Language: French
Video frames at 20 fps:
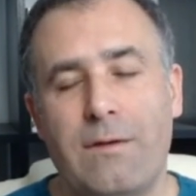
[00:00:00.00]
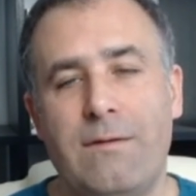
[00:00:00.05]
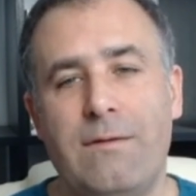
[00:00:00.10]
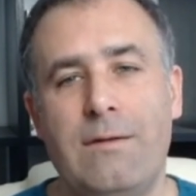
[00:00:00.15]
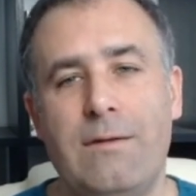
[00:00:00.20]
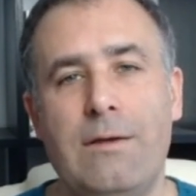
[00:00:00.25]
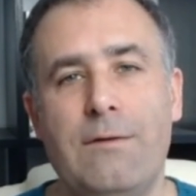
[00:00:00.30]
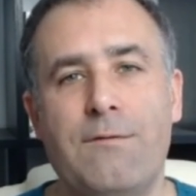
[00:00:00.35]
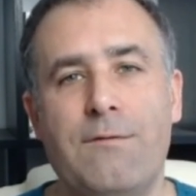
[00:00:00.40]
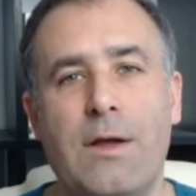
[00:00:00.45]

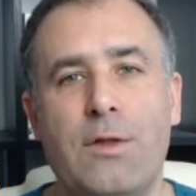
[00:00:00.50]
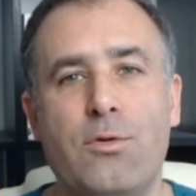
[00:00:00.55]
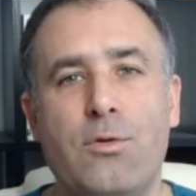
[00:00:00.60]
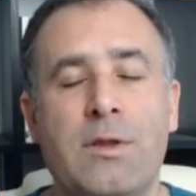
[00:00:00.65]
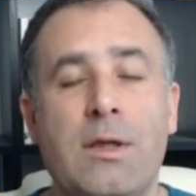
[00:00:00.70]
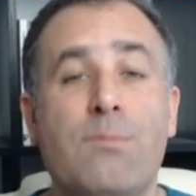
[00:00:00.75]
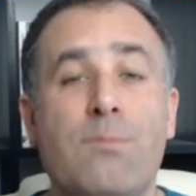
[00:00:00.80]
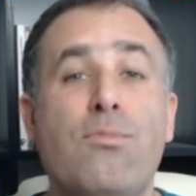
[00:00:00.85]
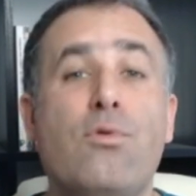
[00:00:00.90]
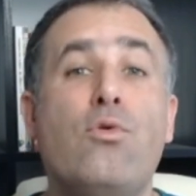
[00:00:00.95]
ici va
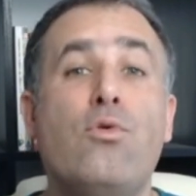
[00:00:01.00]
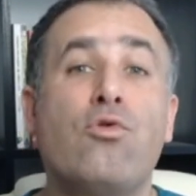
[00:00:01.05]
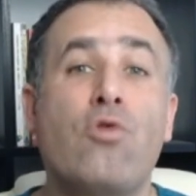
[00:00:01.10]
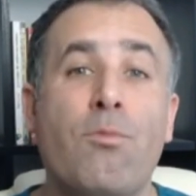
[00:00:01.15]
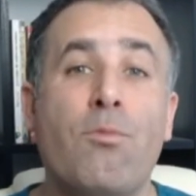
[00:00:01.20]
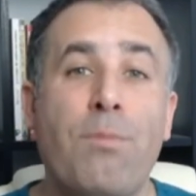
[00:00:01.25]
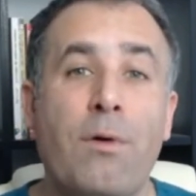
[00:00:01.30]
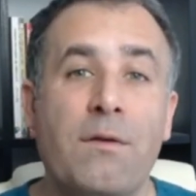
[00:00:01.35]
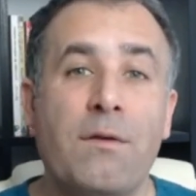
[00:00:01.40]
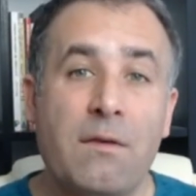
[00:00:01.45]
donner beaucoup de
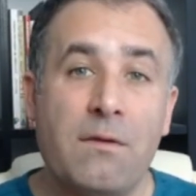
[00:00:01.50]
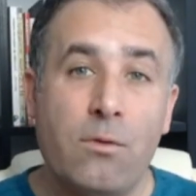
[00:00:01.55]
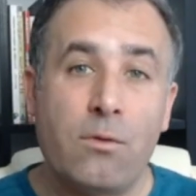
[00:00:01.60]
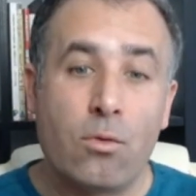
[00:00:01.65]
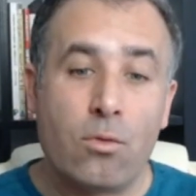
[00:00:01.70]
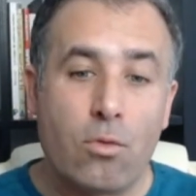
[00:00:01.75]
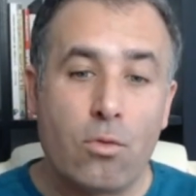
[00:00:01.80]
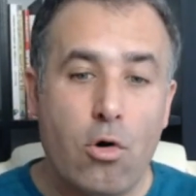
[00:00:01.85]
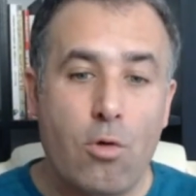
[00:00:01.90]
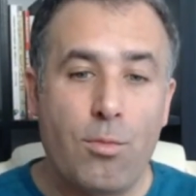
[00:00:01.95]

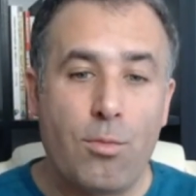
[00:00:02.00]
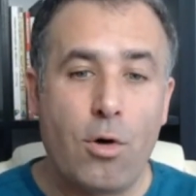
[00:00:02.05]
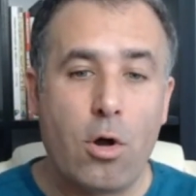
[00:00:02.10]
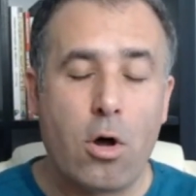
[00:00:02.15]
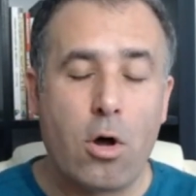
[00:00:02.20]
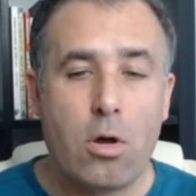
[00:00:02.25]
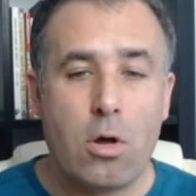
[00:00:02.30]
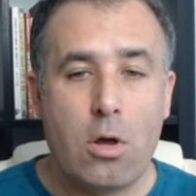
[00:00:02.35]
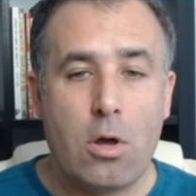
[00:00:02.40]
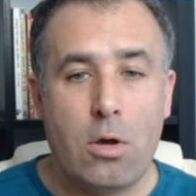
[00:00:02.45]
compensation aux
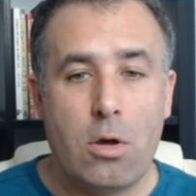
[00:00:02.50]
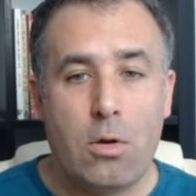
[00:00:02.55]
blancs,